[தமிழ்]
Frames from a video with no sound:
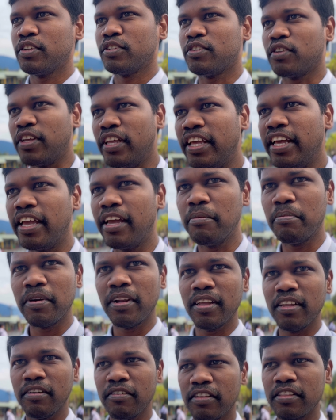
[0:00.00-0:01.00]
ஸோ இங்கே
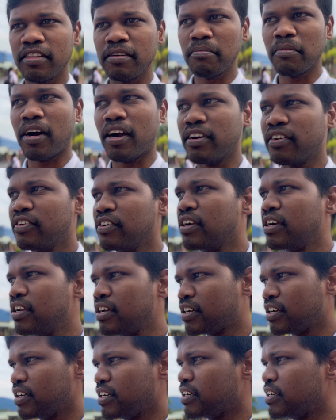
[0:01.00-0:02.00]
எப்படி வந்து
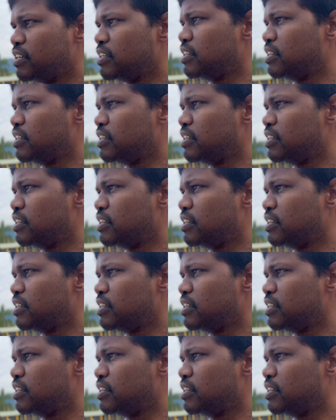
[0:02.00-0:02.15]
மாணவர்களுக்கு